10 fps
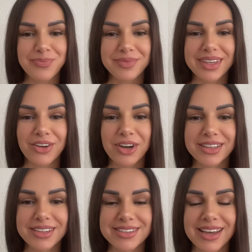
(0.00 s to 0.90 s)
dir
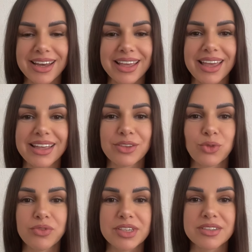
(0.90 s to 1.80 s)
heute sagen,
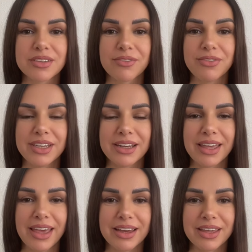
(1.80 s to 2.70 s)
du wirst
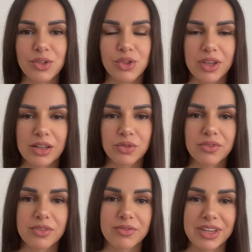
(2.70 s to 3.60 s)
wiederhergestellt. Und
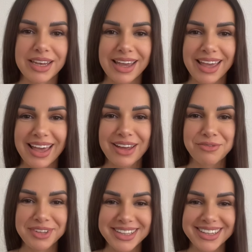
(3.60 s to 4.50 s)
wenn der Herr
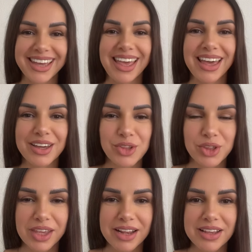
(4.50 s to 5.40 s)

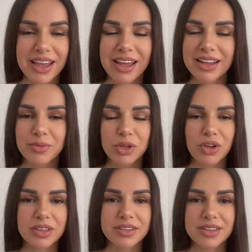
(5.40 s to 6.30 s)
wiederherstellt, dann
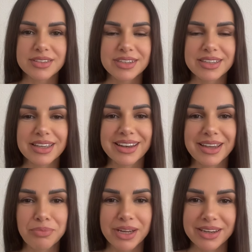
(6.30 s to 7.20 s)
bedeutet es nicht
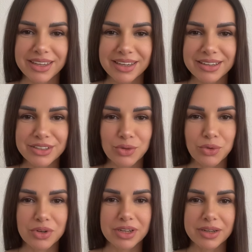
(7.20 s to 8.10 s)
repariert
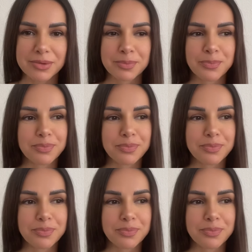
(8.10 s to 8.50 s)
oder